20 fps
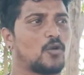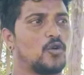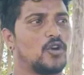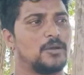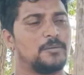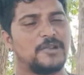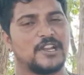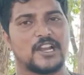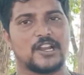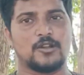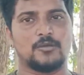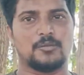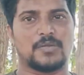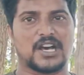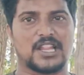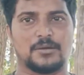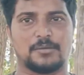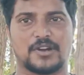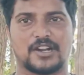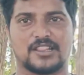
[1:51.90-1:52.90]
ఆ కోడి
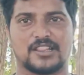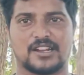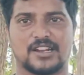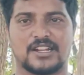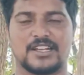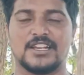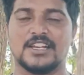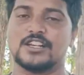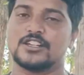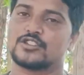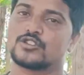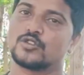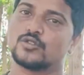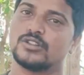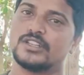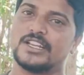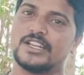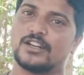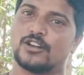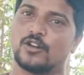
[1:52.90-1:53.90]
పిల్లలేమో బాధపడుతున్నాయి
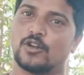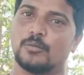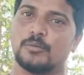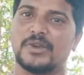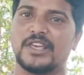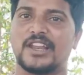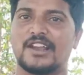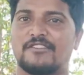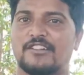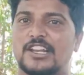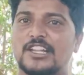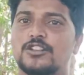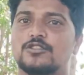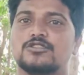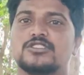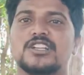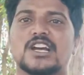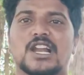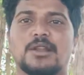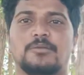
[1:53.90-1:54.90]
సో దీంట్లో మీరు
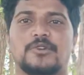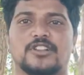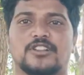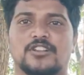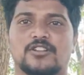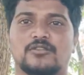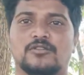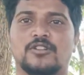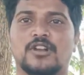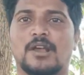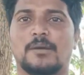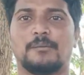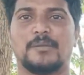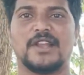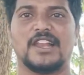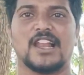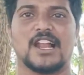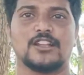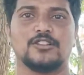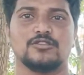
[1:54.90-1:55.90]
ఎవరిని చూసి జాలి పడతారు
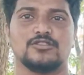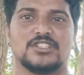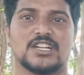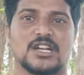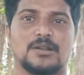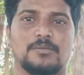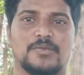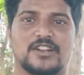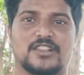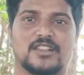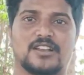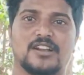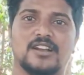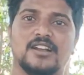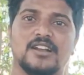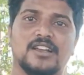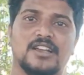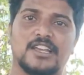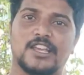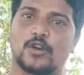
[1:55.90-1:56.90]
పిల్లని చూసి జాలి
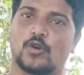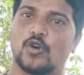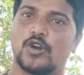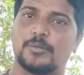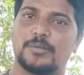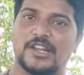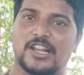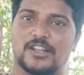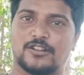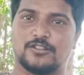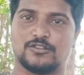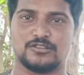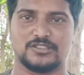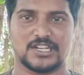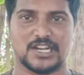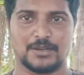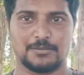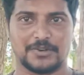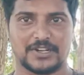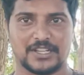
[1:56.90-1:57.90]
పడతారా ఈ కోడి పిల్లని
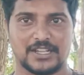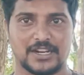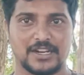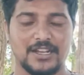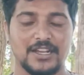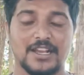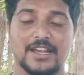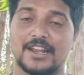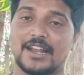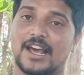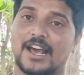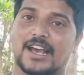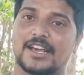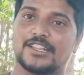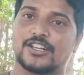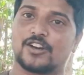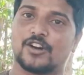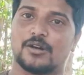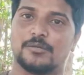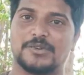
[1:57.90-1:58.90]
చూసి జాలి పడతారా
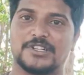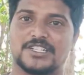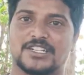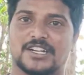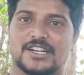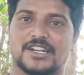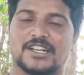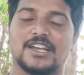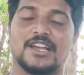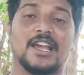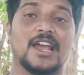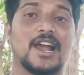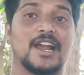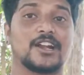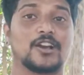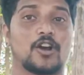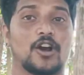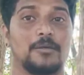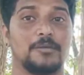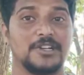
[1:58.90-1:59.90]
నాకైతే కామెంట్ చేయండి
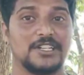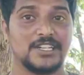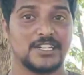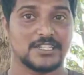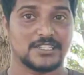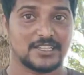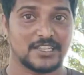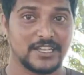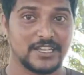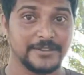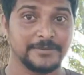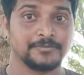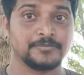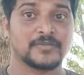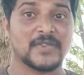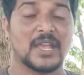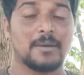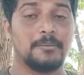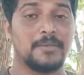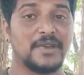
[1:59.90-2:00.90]
అండ్ కామెంట్ చేస్తే
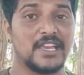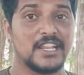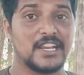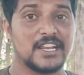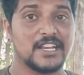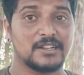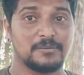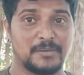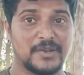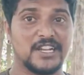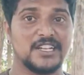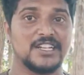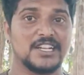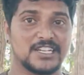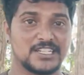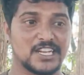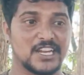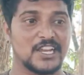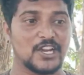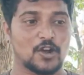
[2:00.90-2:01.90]
మీరు మీరు
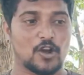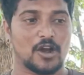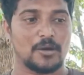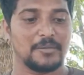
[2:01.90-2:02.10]
చేసే ఈ